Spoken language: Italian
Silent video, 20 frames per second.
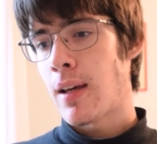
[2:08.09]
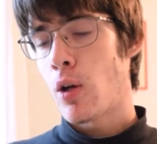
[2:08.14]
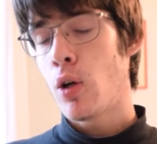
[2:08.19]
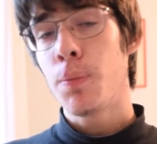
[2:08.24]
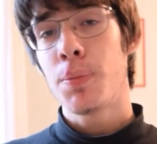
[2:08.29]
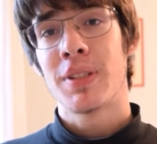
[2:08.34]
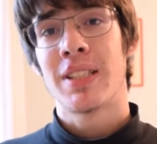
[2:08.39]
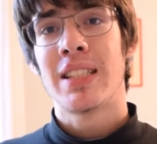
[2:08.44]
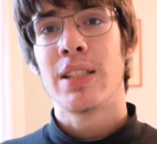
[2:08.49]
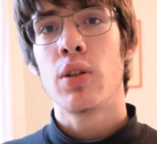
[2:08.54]

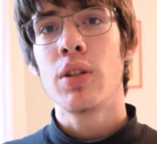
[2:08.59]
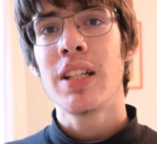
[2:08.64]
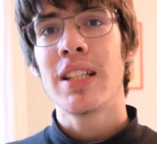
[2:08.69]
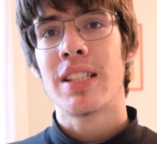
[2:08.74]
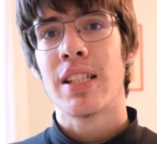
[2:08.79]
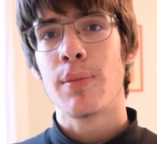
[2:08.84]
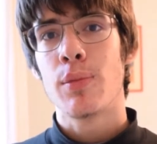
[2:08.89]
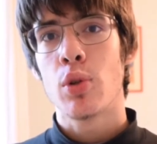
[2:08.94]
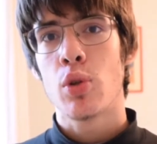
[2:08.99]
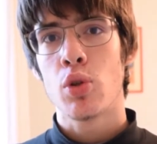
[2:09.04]
opzioni,
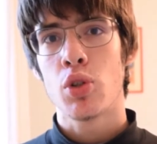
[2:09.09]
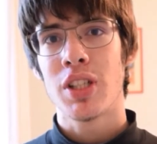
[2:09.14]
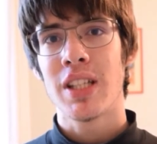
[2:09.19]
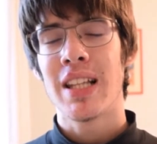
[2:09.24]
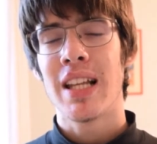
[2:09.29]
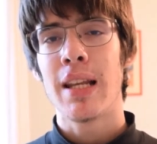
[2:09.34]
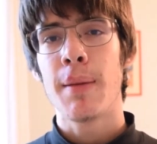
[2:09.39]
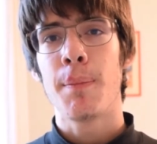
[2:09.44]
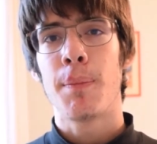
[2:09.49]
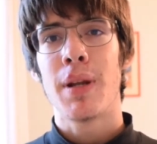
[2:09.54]
diciamo così,
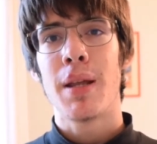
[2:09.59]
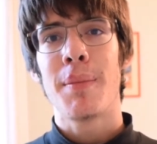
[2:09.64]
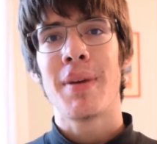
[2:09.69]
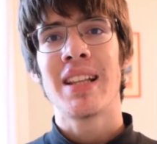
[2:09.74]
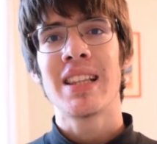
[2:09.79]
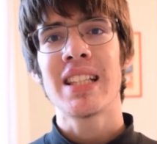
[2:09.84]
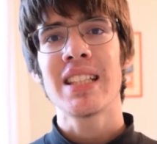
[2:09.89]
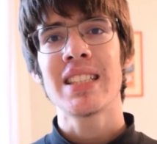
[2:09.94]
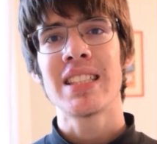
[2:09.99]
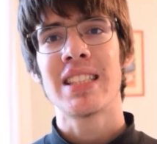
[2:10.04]
delle
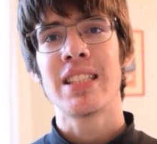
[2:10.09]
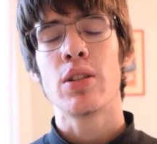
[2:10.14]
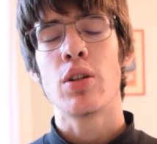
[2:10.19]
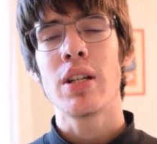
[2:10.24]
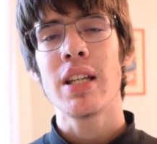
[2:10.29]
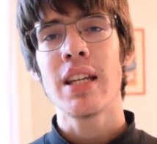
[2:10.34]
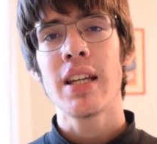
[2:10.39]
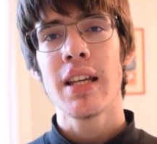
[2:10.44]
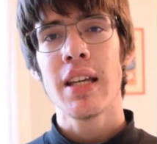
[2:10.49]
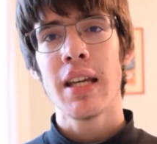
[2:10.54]

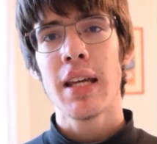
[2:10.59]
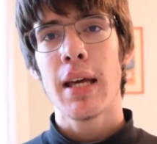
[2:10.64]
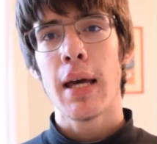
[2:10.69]
implementazioni